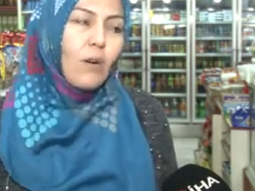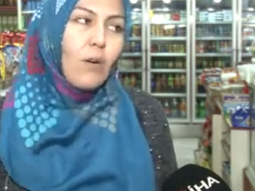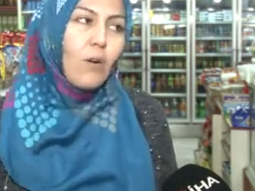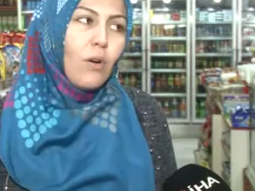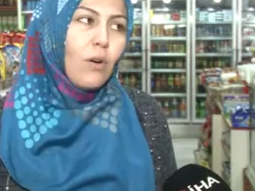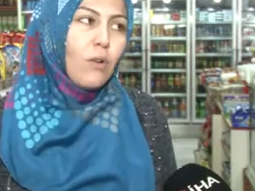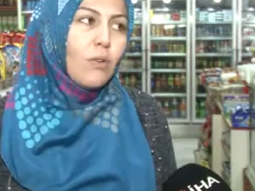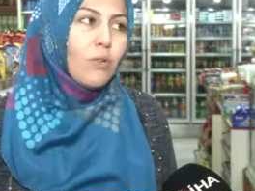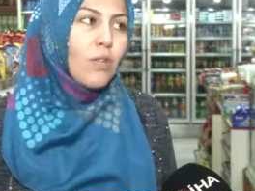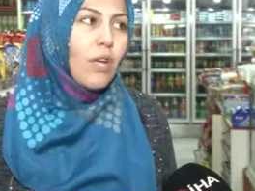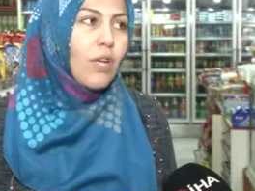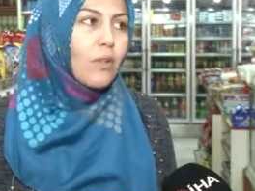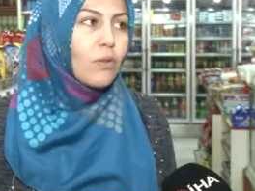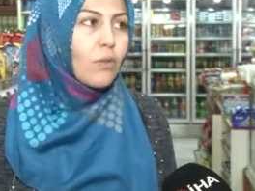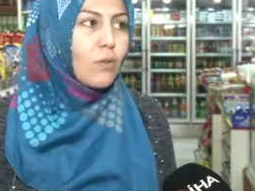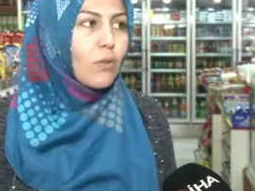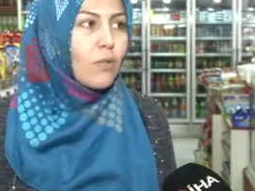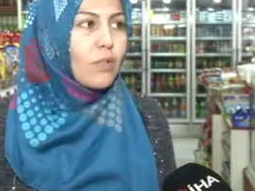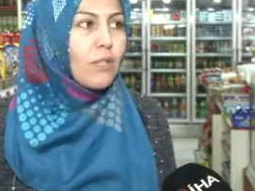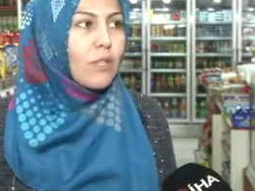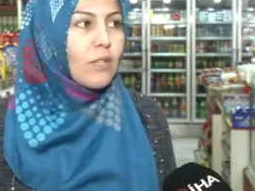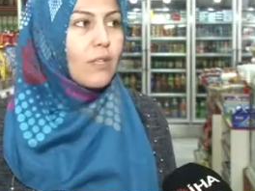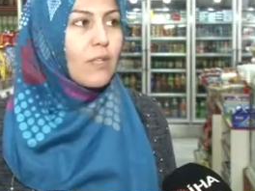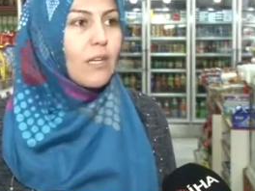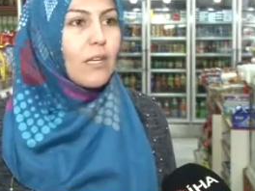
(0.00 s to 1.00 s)
Ondan
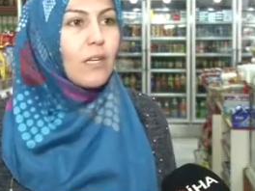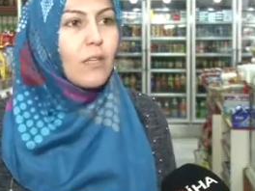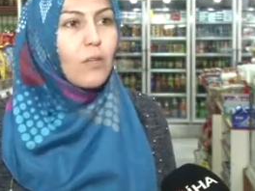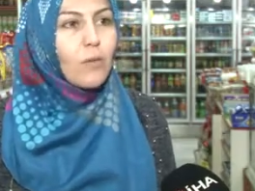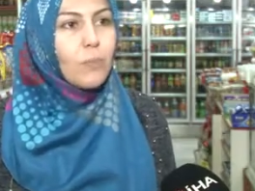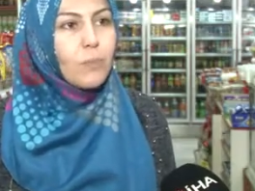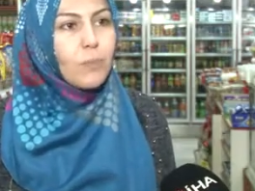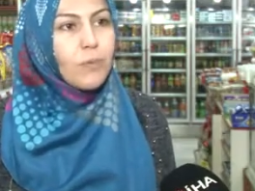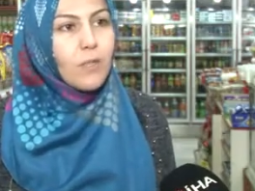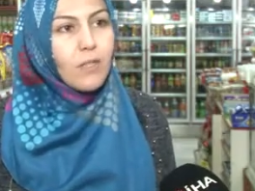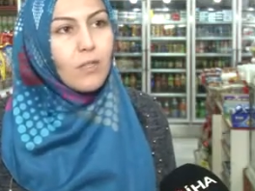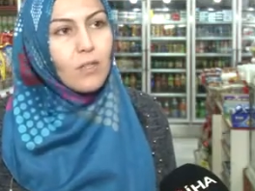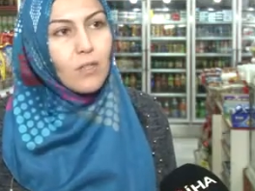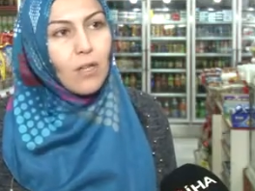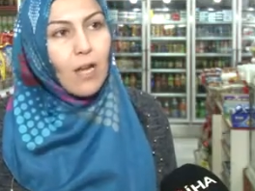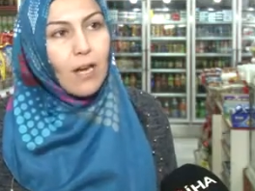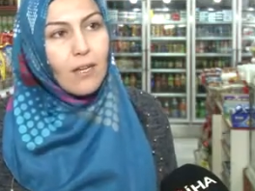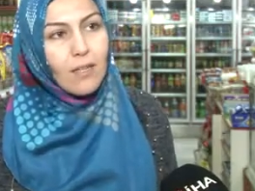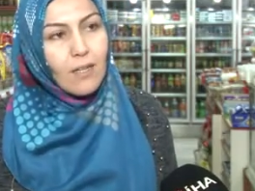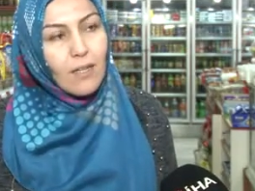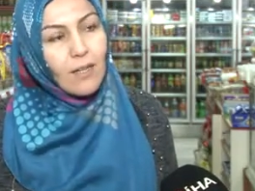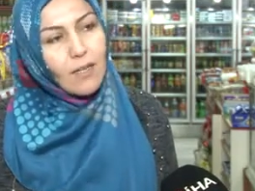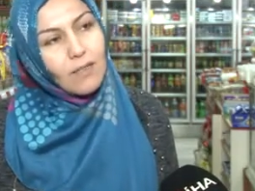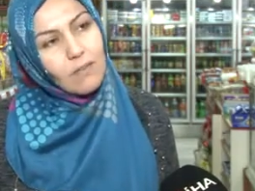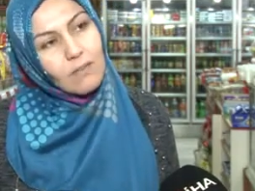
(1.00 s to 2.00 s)
dolayı gelip
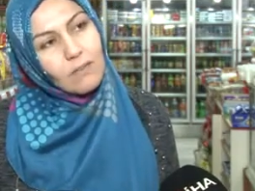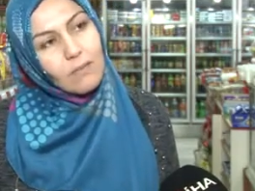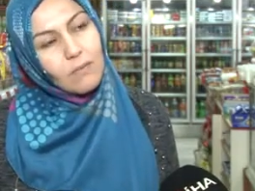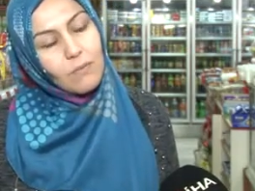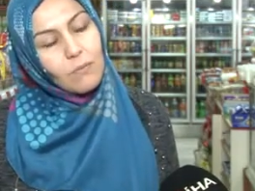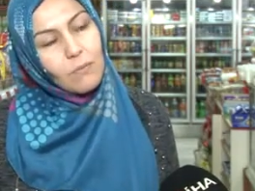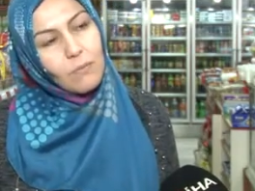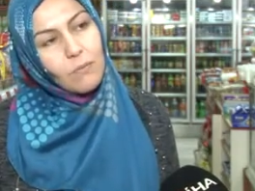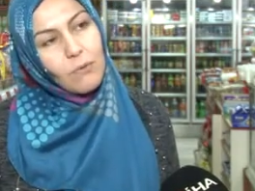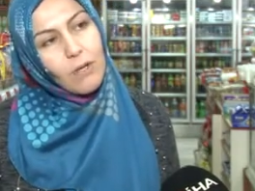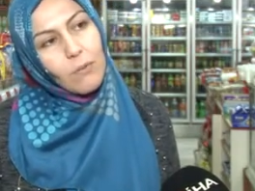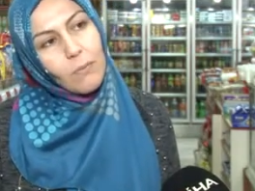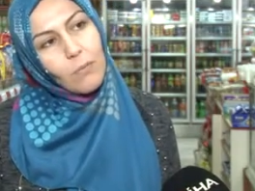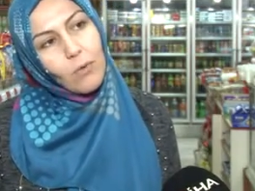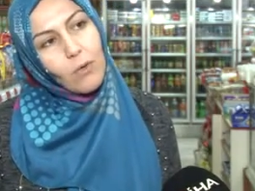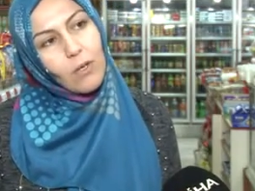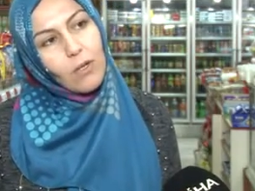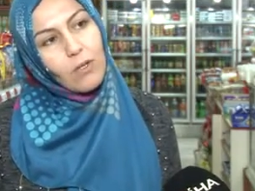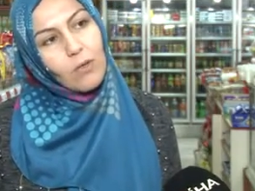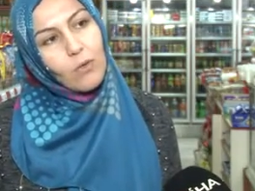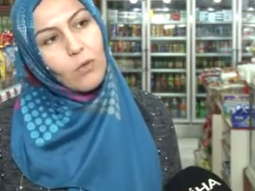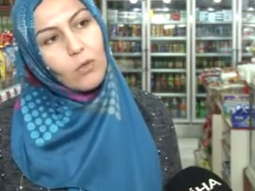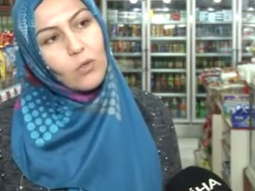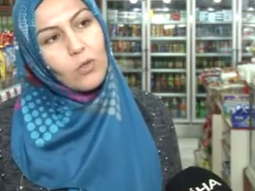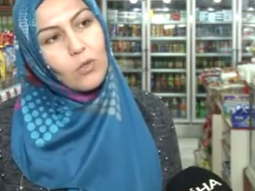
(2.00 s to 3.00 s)
gidiyorken ve böyle
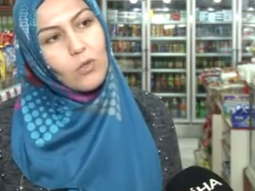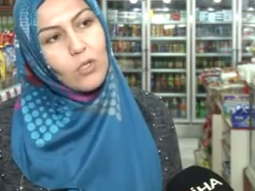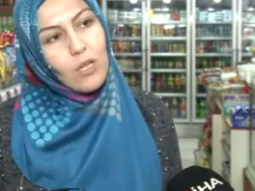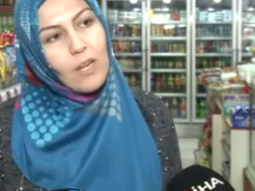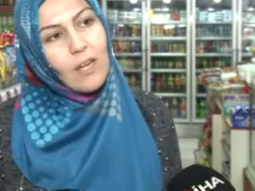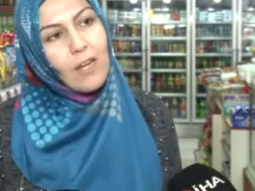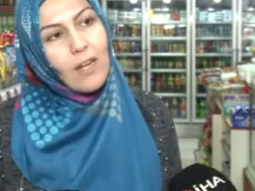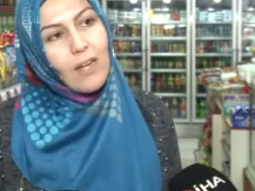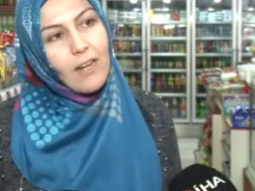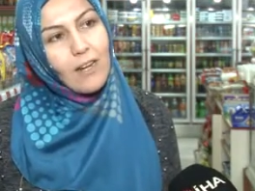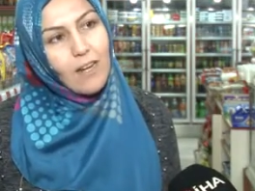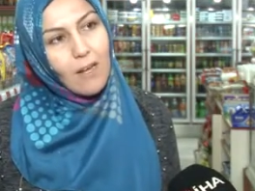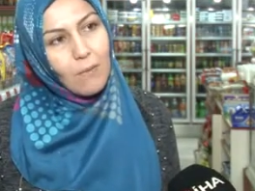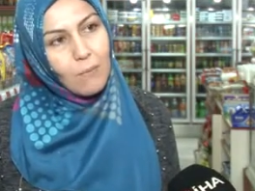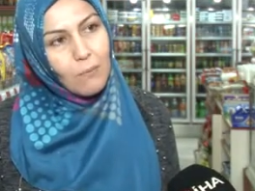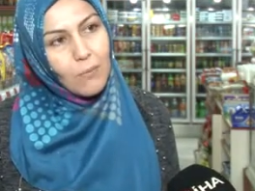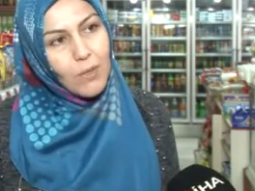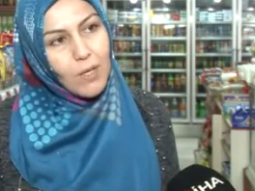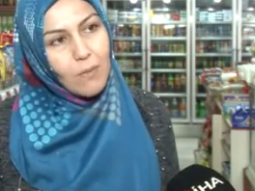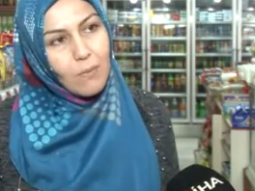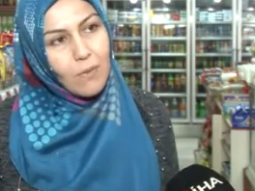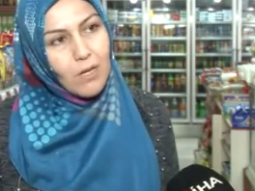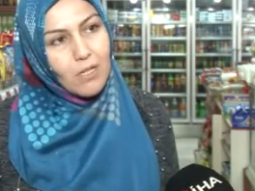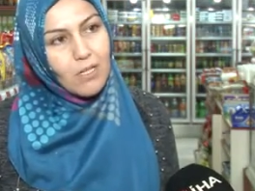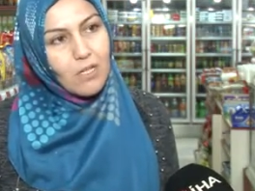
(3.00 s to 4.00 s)
kötü şeyler
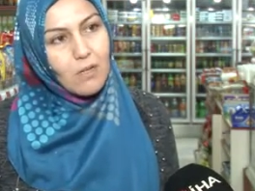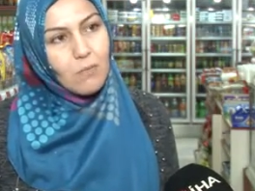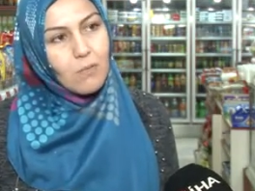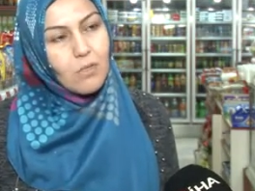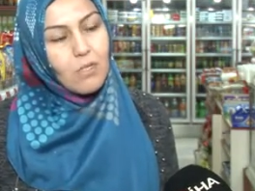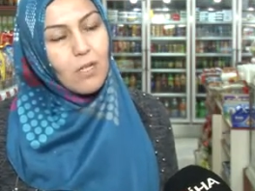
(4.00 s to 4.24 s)
yapmaya başlamış.